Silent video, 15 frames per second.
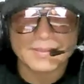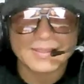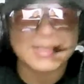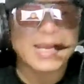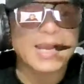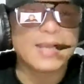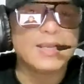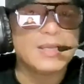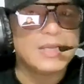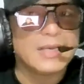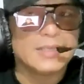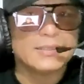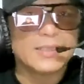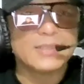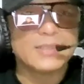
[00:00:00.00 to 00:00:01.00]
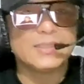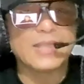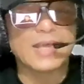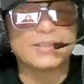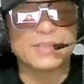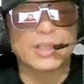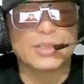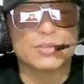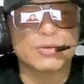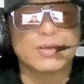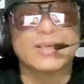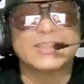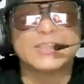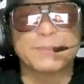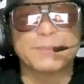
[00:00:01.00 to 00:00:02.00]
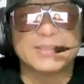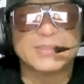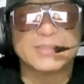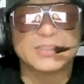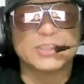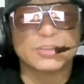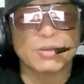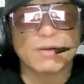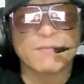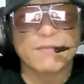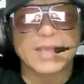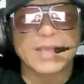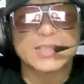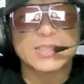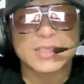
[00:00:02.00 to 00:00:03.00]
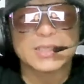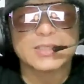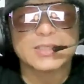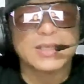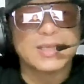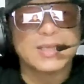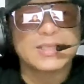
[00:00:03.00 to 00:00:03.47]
na tignan natin yung response ni Doc Francis